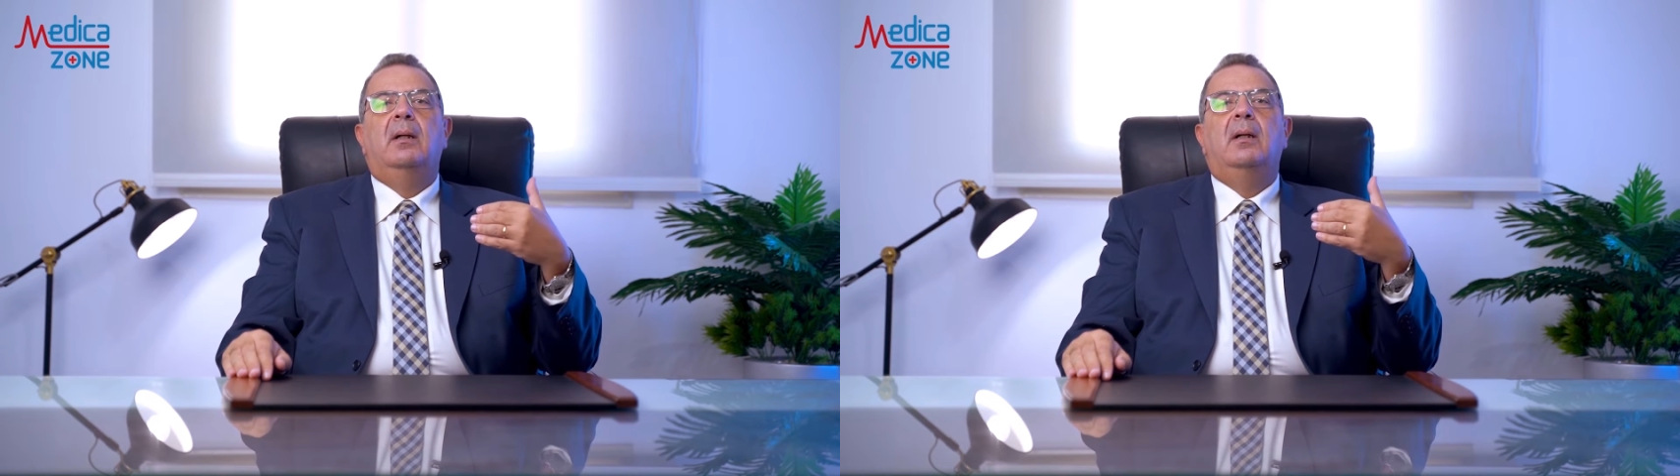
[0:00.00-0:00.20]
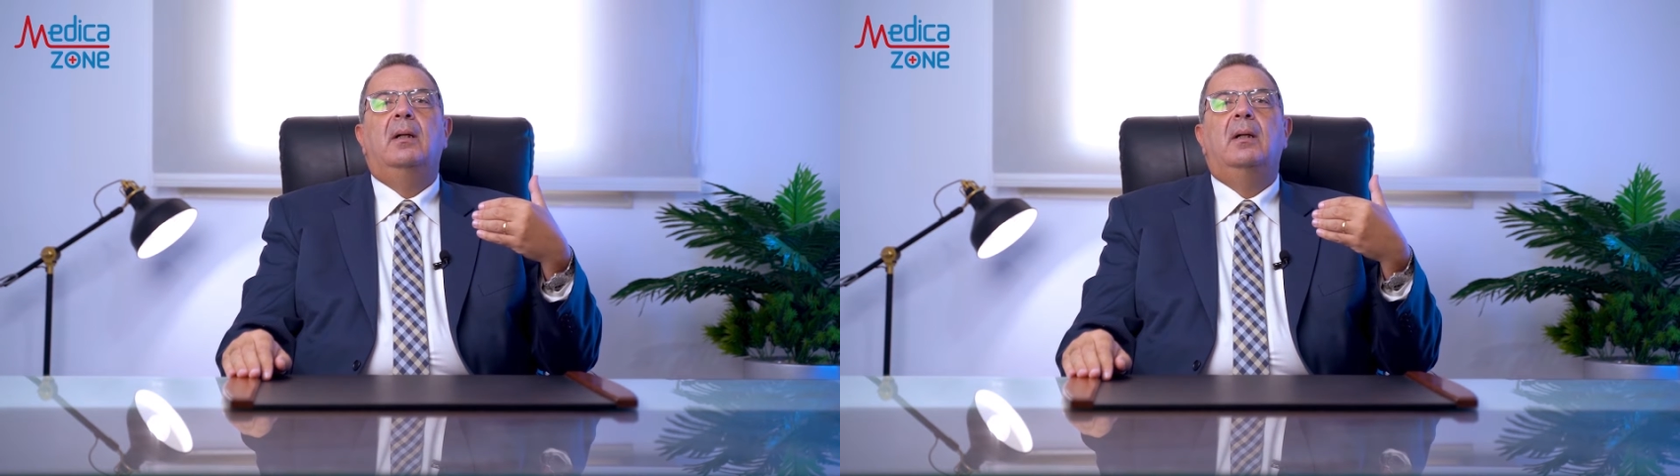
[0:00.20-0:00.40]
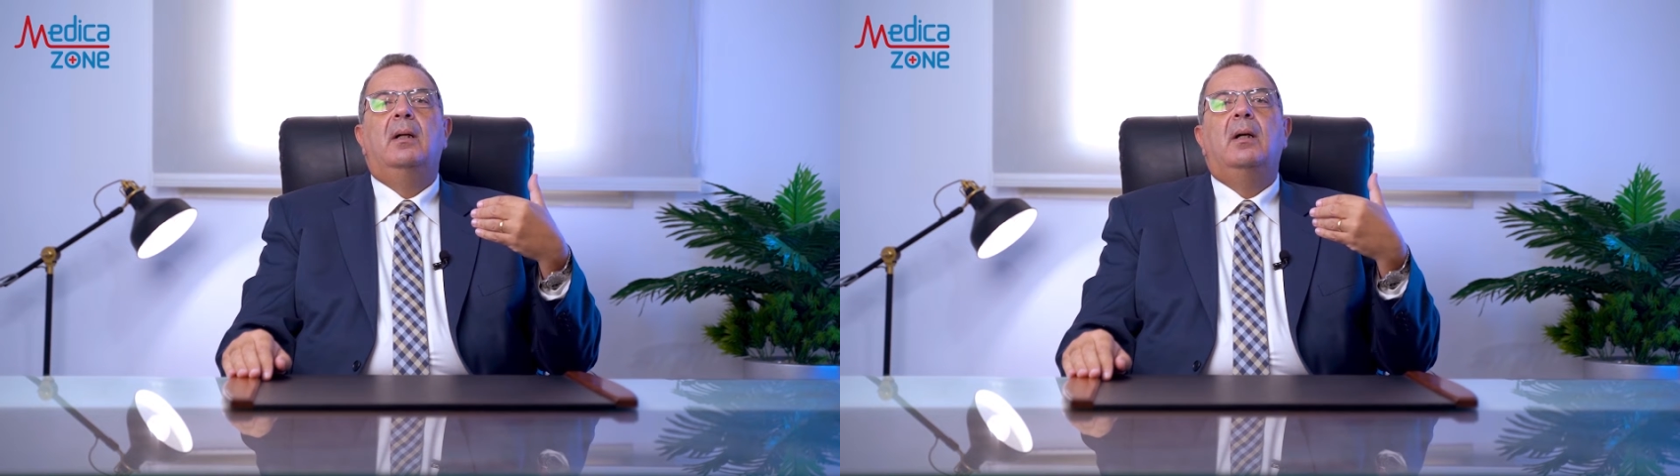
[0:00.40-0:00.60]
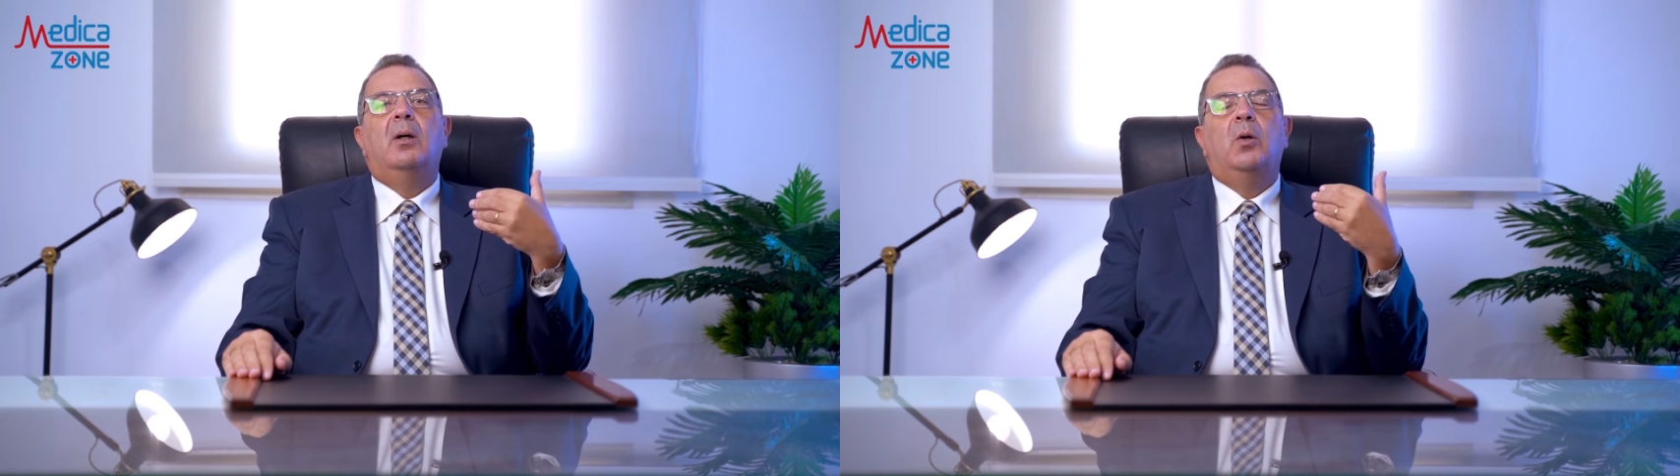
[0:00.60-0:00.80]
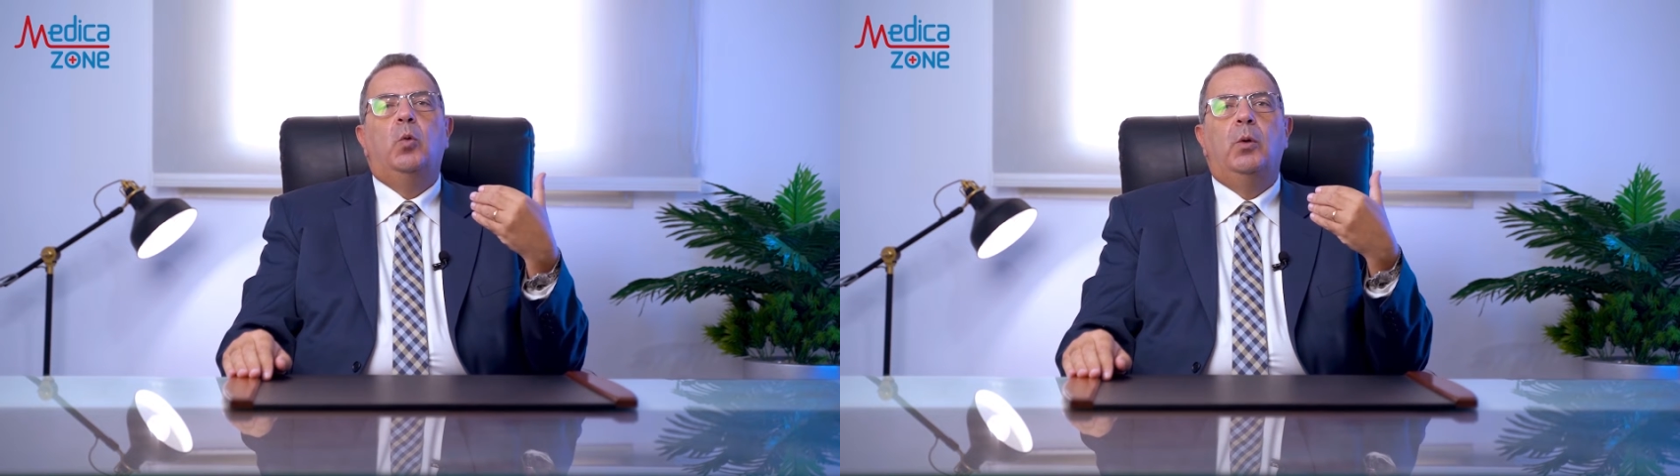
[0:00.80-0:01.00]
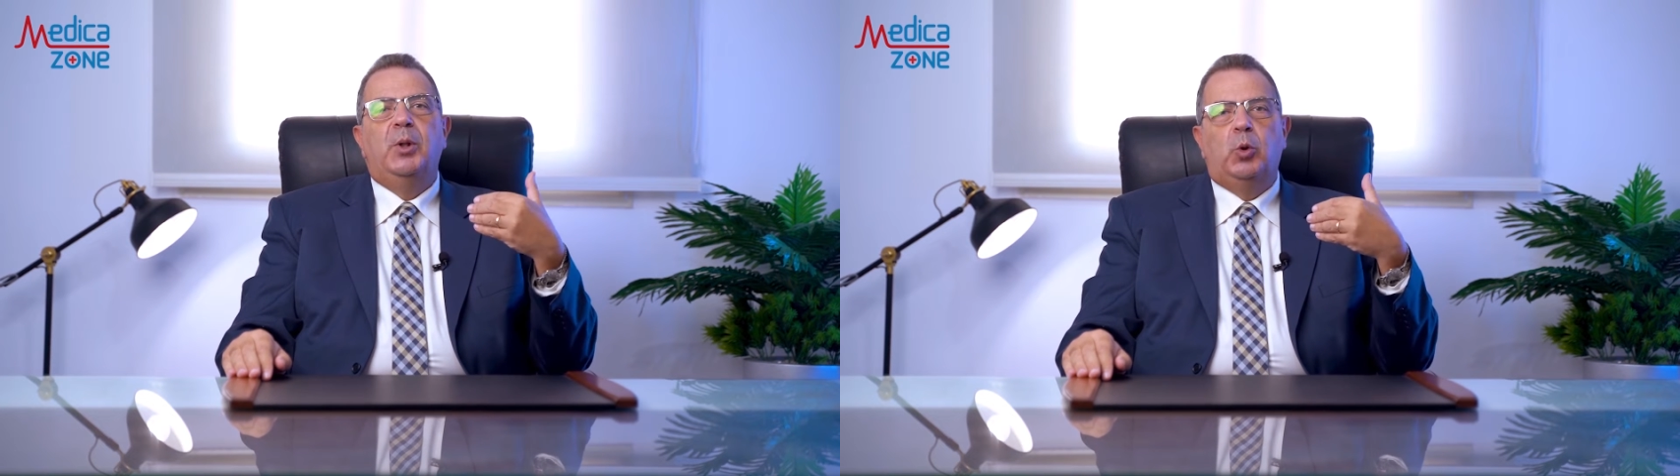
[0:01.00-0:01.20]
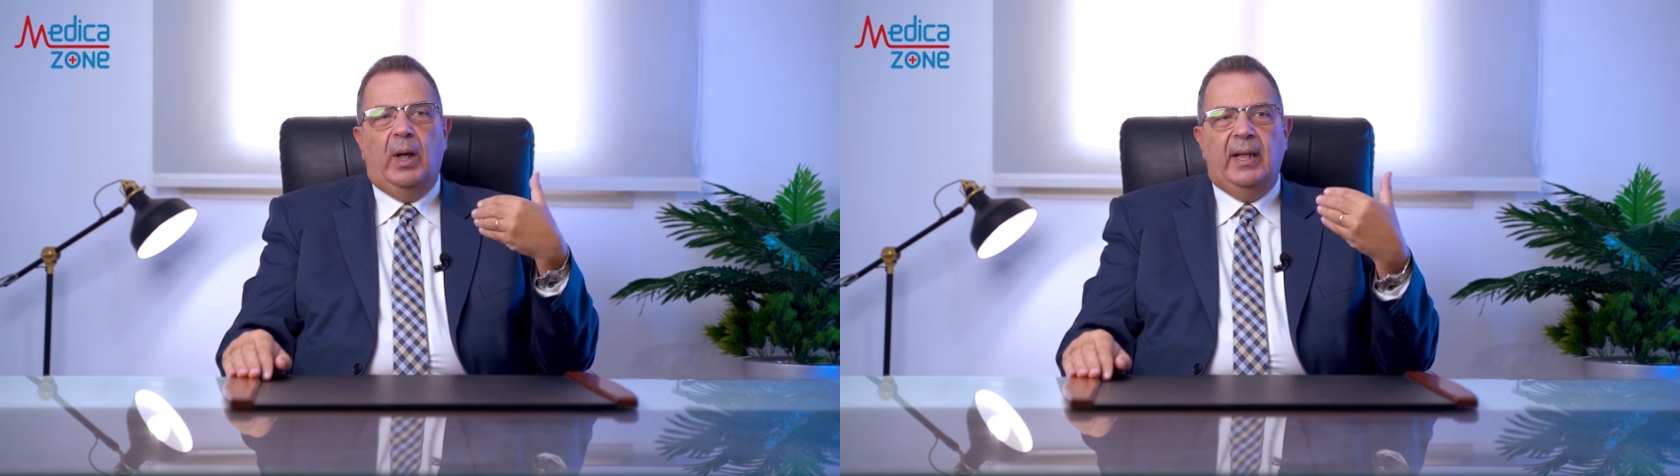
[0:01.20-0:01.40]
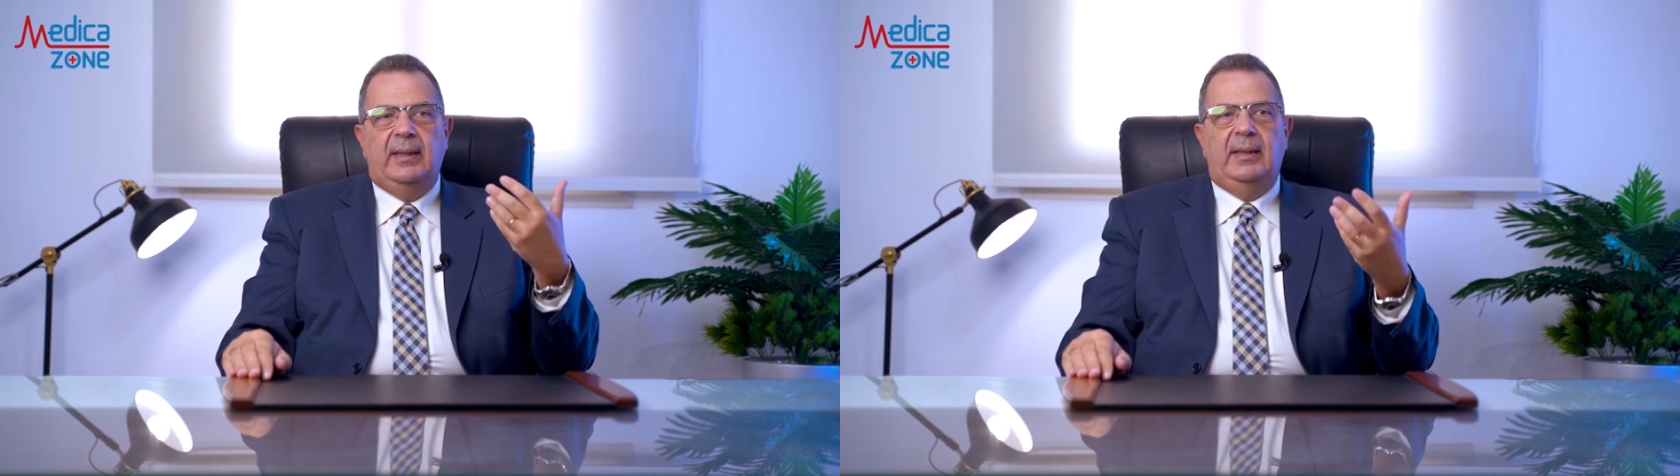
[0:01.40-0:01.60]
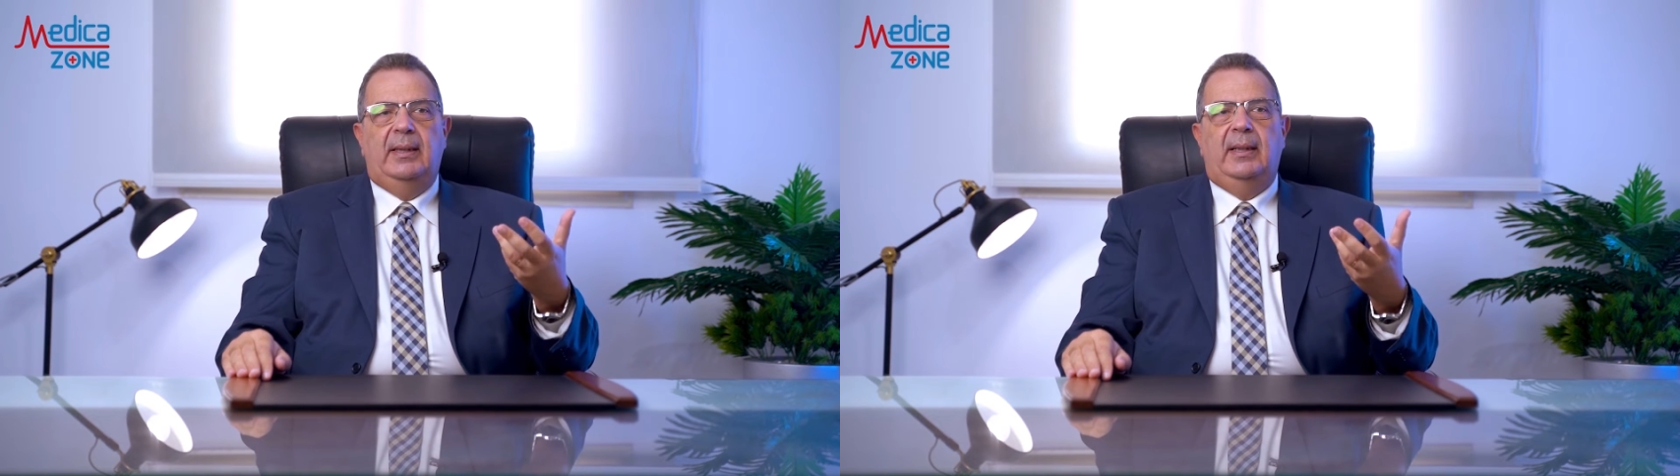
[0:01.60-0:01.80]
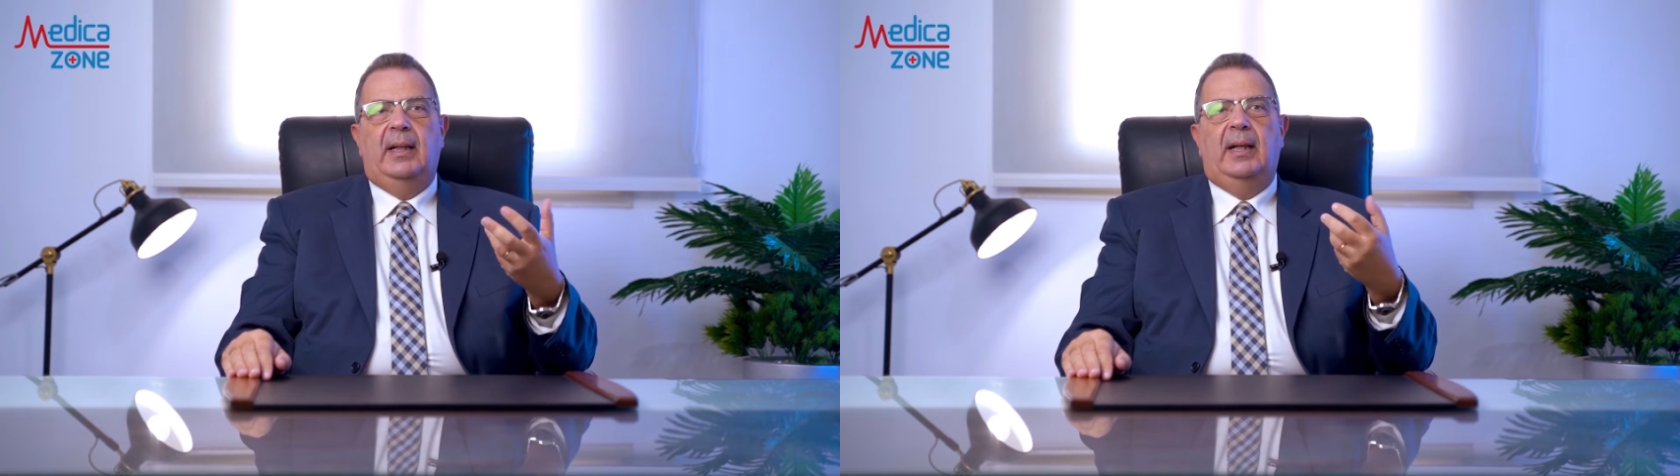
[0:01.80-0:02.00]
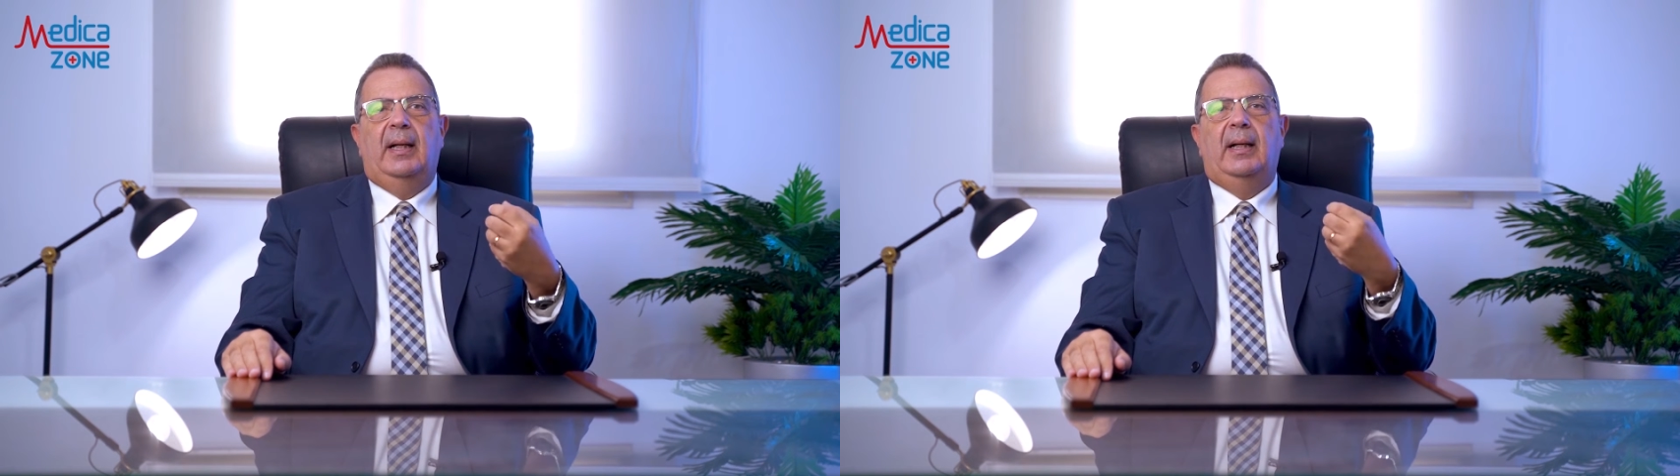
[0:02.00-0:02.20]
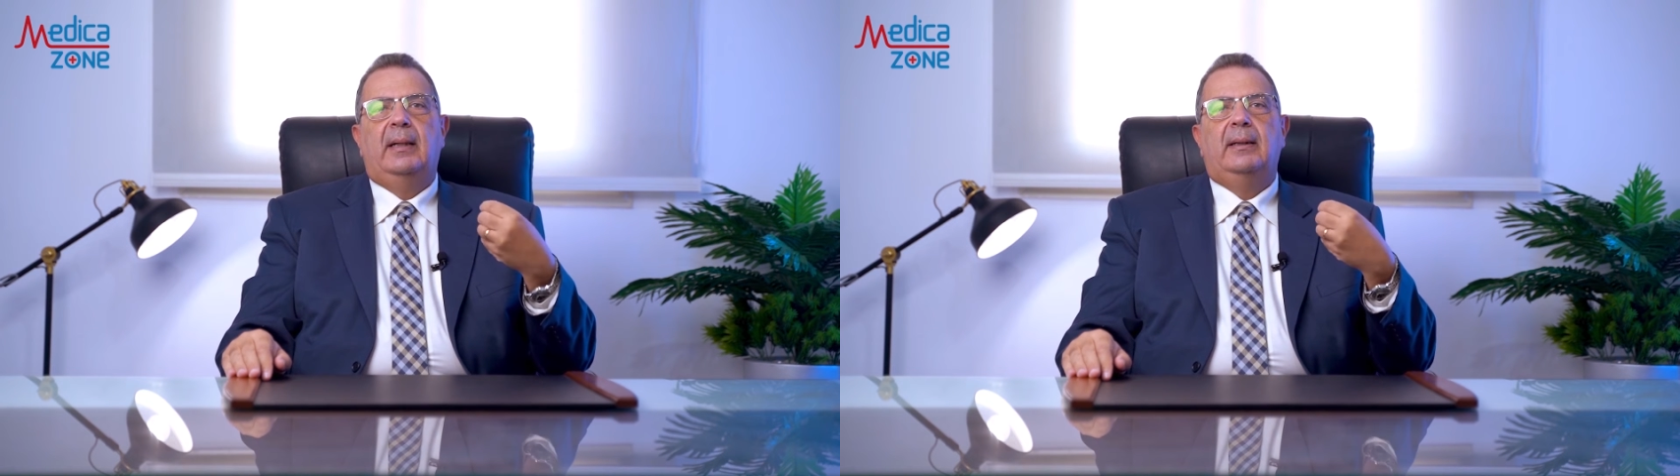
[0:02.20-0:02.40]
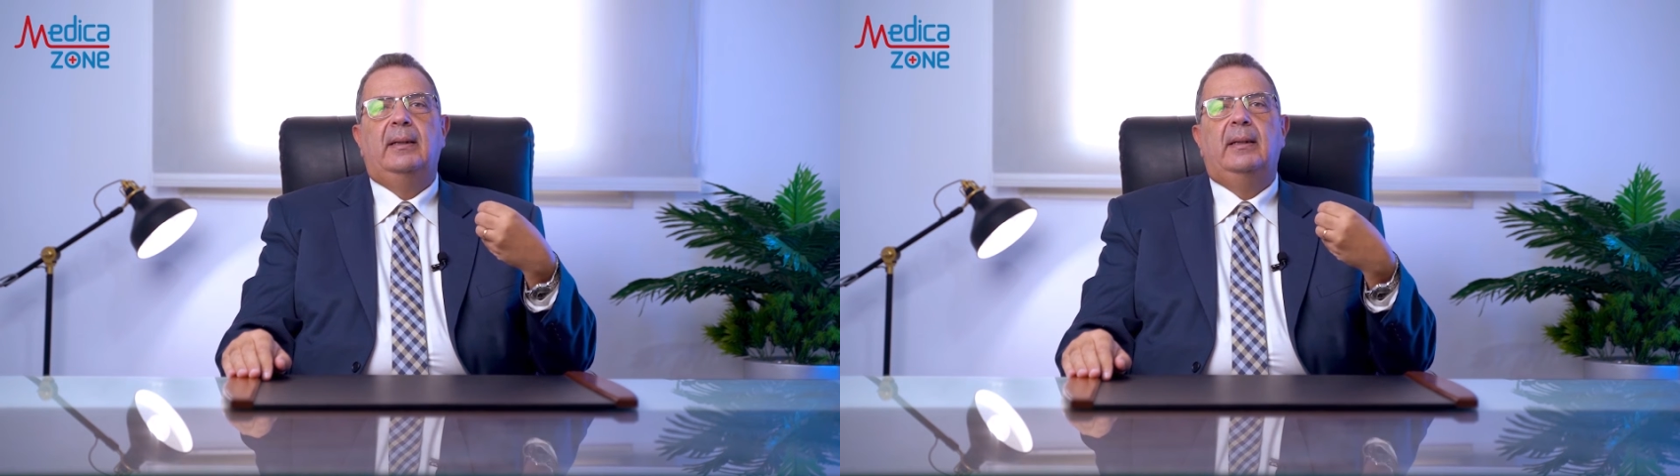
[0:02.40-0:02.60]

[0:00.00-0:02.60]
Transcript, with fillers: آه، وبتؤدي الى